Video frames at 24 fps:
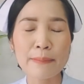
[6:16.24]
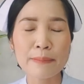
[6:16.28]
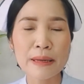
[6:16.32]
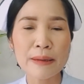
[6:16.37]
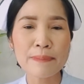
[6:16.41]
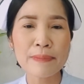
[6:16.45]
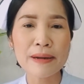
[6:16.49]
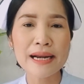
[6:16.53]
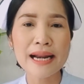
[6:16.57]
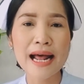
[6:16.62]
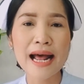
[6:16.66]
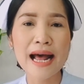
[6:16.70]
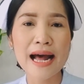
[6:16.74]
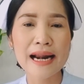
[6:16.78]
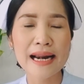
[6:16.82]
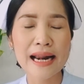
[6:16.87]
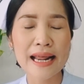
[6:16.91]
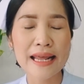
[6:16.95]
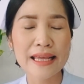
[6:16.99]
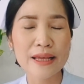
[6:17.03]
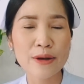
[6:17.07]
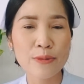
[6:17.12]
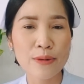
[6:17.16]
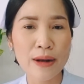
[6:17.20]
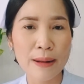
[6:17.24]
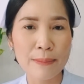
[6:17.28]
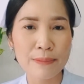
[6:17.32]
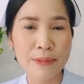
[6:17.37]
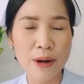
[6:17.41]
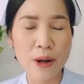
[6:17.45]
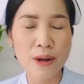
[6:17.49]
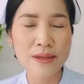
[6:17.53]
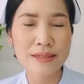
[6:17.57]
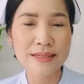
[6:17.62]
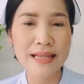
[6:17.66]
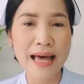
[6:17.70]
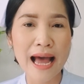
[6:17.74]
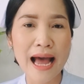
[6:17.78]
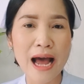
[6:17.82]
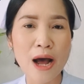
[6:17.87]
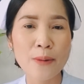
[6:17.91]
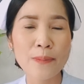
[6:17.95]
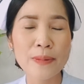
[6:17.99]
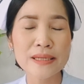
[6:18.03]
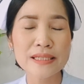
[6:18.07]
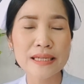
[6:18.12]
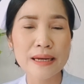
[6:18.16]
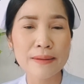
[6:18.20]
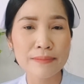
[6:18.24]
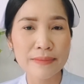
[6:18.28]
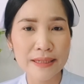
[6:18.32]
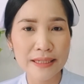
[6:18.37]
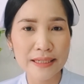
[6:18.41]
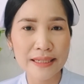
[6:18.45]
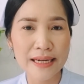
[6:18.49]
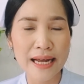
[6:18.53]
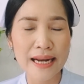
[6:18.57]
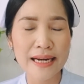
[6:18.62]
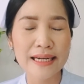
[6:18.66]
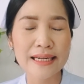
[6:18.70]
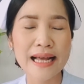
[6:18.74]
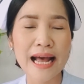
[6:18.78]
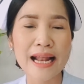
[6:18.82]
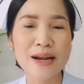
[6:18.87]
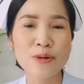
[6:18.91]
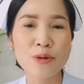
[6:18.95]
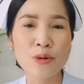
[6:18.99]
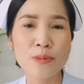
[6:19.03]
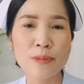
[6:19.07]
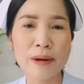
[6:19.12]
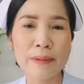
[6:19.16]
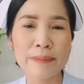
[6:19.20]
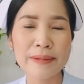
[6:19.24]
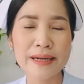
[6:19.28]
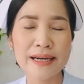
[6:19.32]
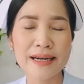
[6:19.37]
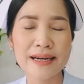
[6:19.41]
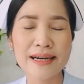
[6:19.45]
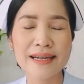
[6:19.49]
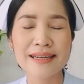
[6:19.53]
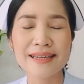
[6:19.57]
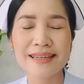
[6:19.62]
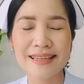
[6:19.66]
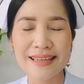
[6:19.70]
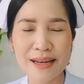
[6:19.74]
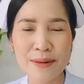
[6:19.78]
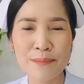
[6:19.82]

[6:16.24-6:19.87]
หากมีปัญหาอะไรเกี่ยวกับน้องสาวประจำเดือนการคุมกำเนิด